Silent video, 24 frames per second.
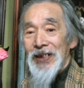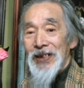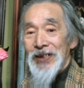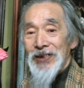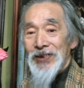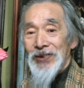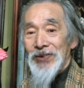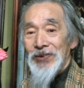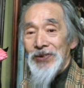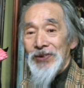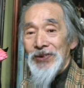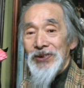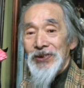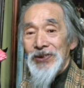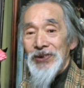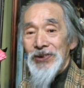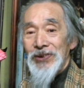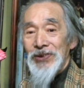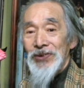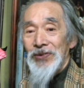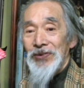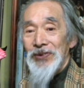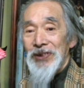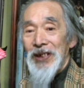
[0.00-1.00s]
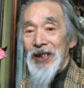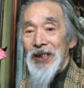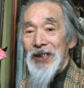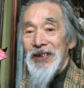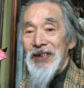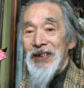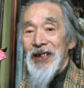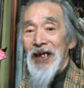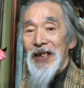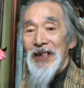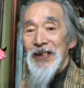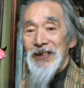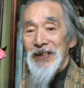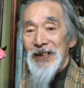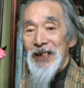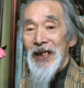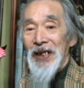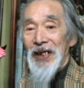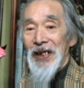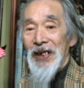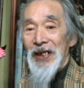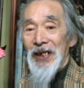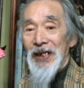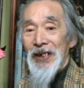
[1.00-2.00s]
その朝廷に対し
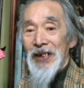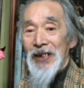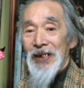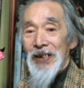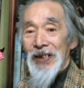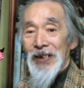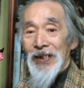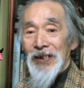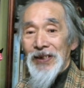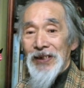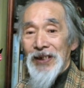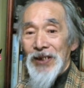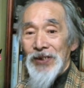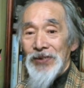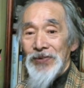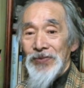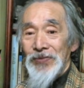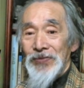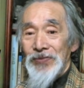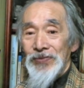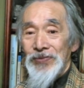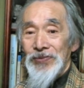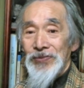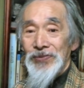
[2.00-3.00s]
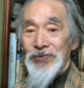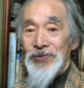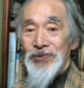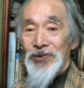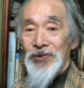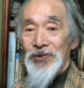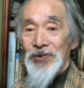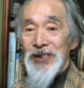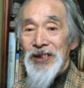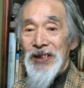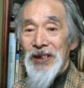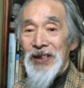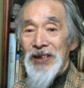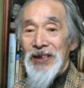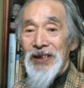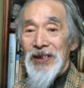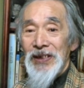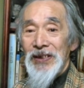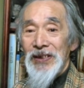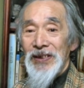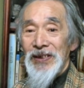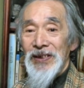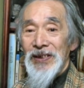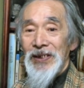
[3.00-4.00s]
て結局その責
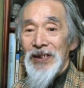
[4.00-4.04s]
任